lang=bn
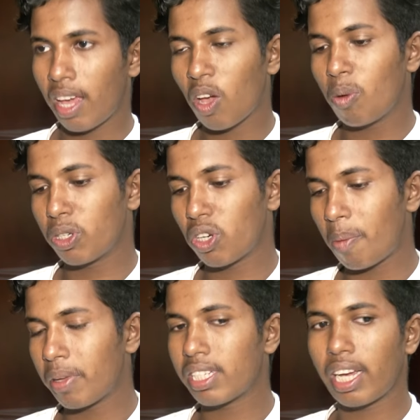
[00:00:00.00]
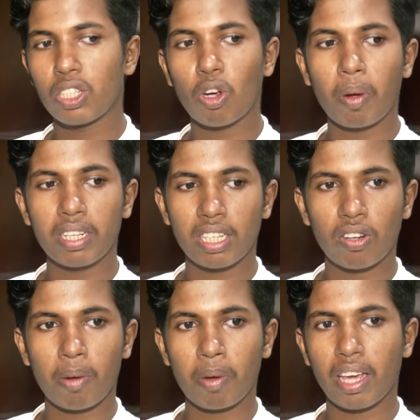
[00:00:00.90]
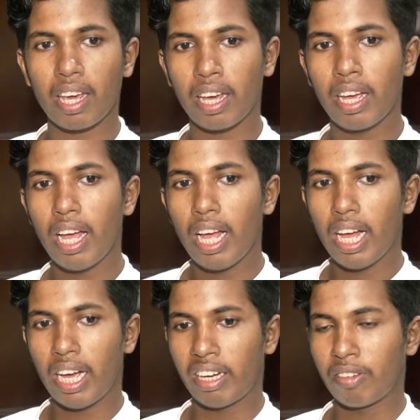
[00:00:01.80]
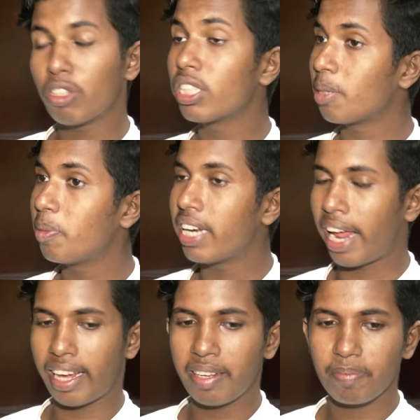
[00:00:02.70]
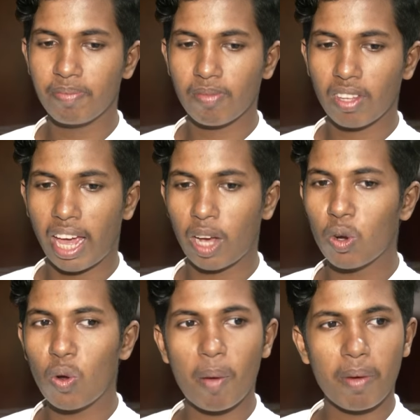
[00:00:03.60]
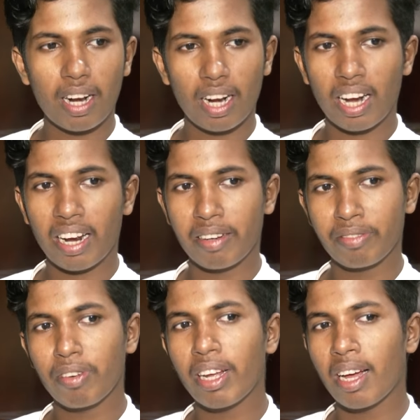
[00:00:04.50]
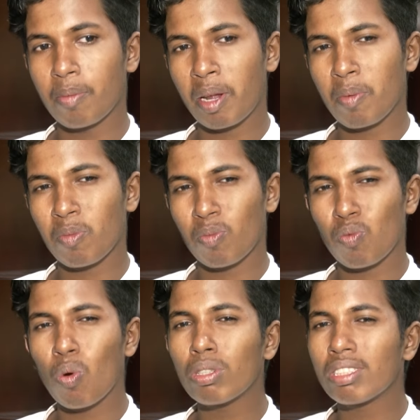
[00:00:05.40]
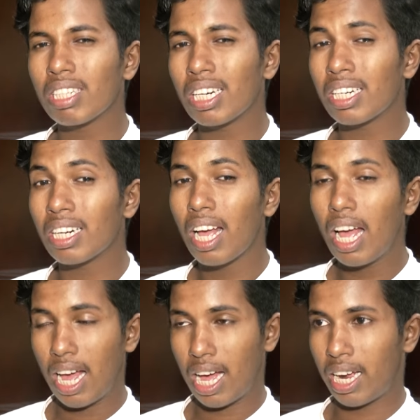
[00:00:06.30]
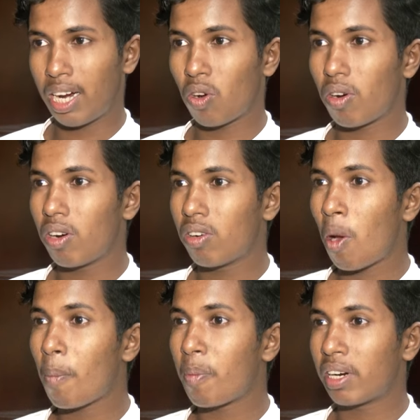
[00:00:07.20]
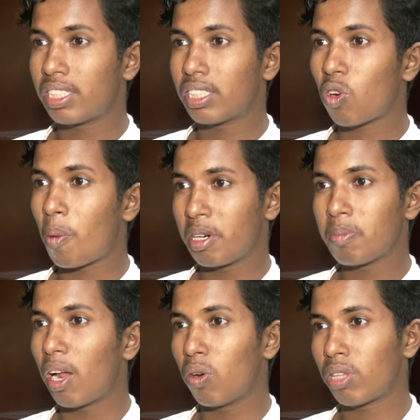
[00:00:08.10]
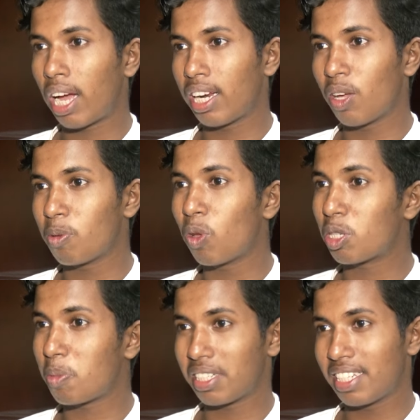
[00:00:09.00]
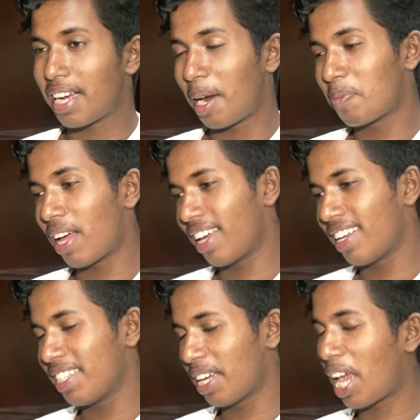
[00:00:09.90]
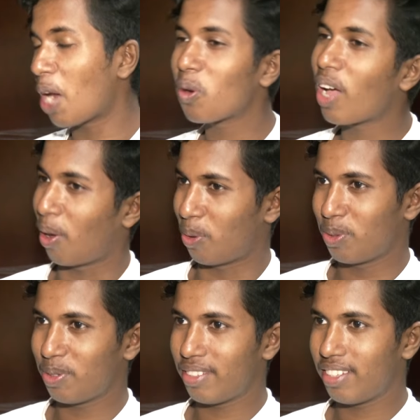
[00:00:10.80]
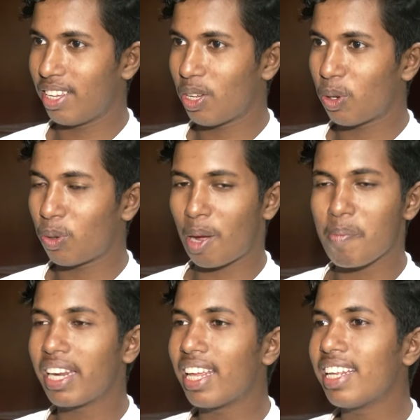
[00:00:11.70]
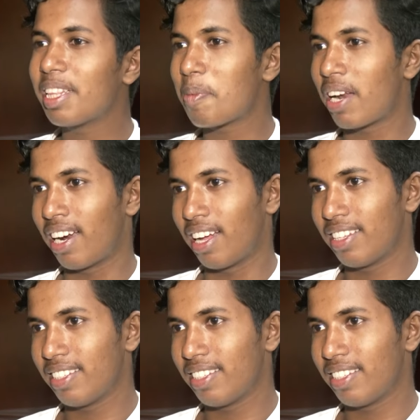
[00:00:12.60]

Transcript: হ্যাঁ অবশ্যই আমি চাই সবাই যেন আমাকে পজিটিভলি নেয় এখনও আমার মানে পোস্টের নব্বই পার্সেন্ট কমেন্ট ভালো থাকলেও দশ পার্সেন্ট খারাপ থাকে যে কেন গাও ওরা মেনে নিতে পারে না